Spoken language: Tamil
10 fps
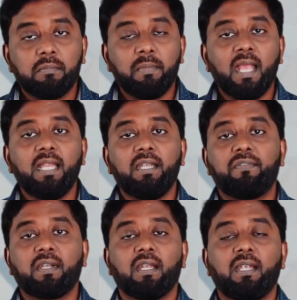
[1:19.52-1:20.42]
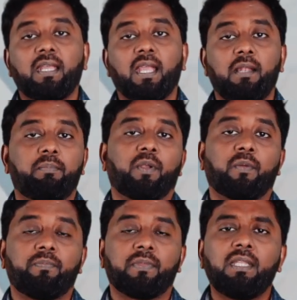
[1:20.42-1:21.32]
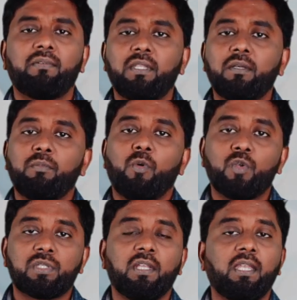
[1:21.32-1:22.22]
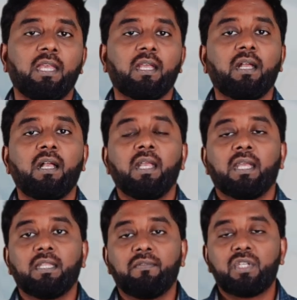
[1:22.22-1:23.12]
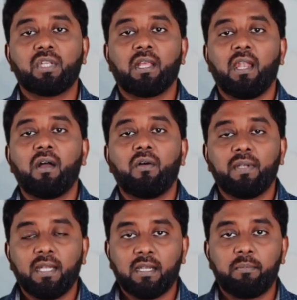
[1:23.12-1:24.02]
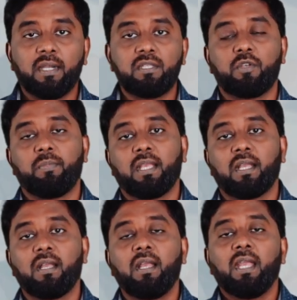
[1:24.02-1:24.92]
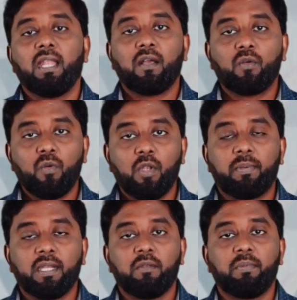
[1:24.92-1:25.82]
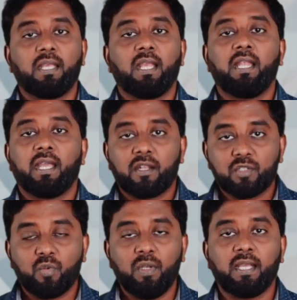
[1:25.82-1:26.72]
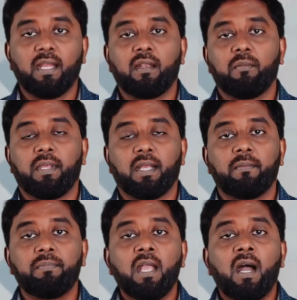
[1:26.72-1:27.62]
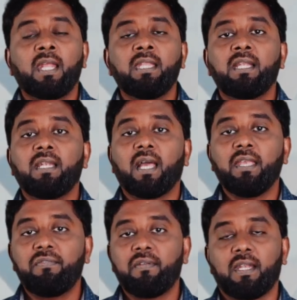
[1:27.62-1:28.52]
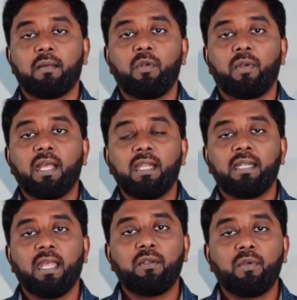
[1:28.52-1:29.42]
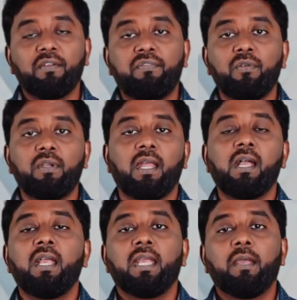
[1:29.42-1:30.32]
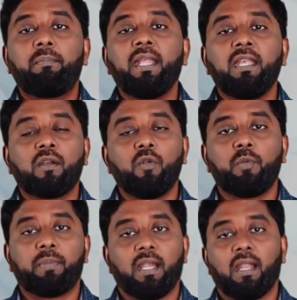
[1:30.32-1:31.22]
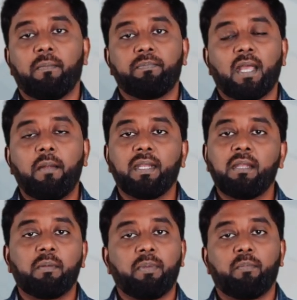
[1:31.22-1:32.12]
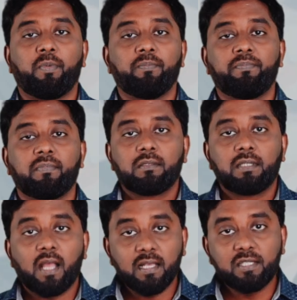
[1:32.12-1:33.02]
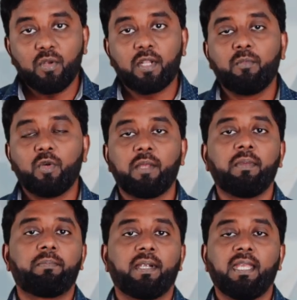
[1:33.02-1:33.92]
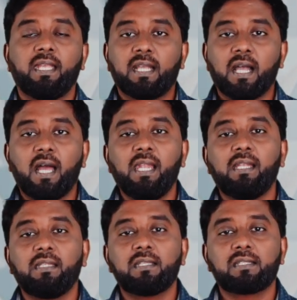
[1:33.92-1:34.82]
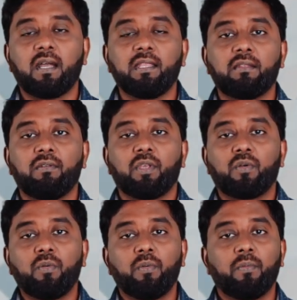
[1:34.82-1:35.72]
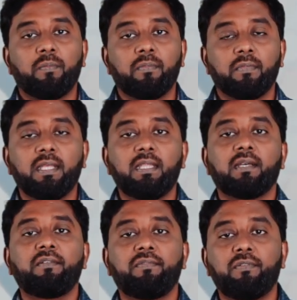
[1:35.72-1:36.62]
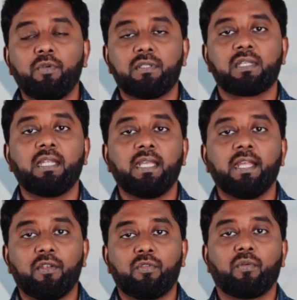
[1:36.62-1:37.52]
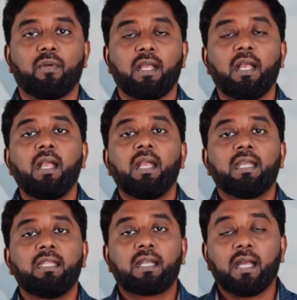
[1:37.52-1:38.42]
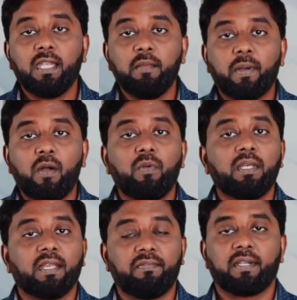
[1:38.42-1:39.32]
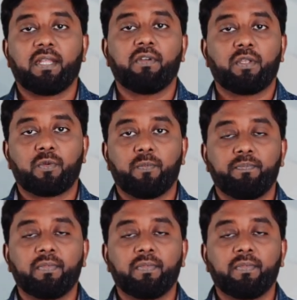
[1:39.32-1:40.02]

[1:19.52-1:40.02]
மேல் இன்ஃபர்டிலிட்டிக்கு ஹெல்ப் பண்ணும் இது வந்து மோஸ்ட்லி நீங்கள் இந்த விஷயத்தெல்லாம் நெட்டில் படிச்சிருப்பீங்க இல்லை கூகுள் பண்ணியிருப்பீங்க இல்லை யாராவது சொல்லி கேட்டிருப்பீங்க ஆனால் இது லைஃப்பில் நம்மளோட டே டு டே ஃபுட்டில் எப்படி இன்க்ளூட் பண்ணலாம் அப்படின்னு நம்ம பார்ப்போம் நான் சொல்கிற முறைமைப்படி காலையிலேருந்து சாயந்தரம் வரைக்கும் இந்த ஃபுட்ஸை நீங்கள் எடுத்துக்கோங்க இது கண்டிப்பாக உங்களுக்கு எஃபெக்டிவாக இருக்கும்